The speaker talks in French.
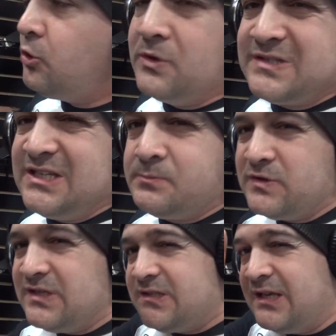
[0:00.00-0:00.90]
commence à
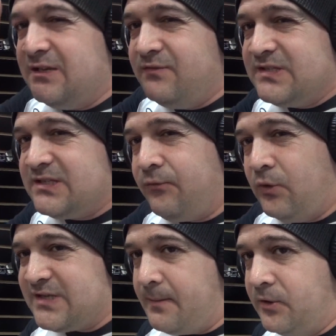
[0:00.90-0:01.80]
disposer si tu as des vis qui font
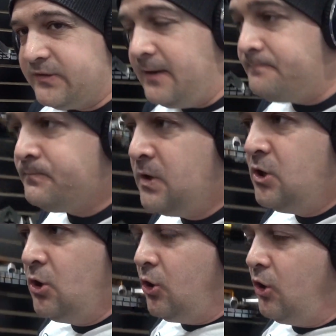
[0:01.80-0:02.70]
un serpentin
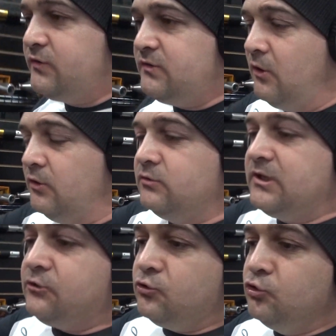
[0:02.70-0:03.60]
en,
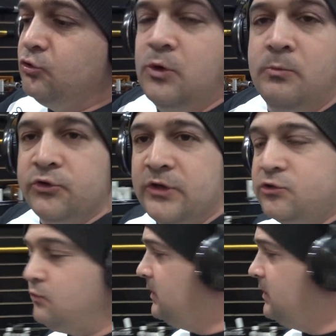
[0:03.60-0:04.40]
cas de double montant tu